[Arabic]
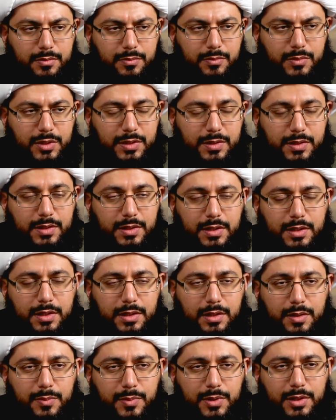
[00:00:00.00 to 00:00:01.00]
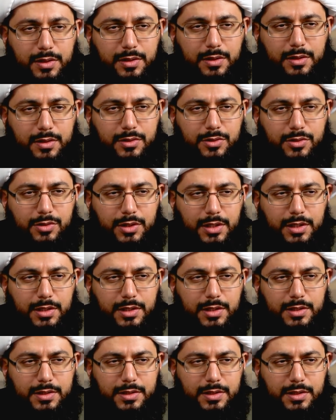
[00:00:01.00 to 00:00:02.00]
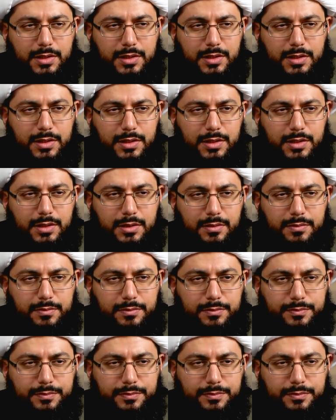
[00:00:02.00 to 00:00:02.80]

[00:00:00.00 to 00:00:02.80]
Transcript: من تلك النماذج التي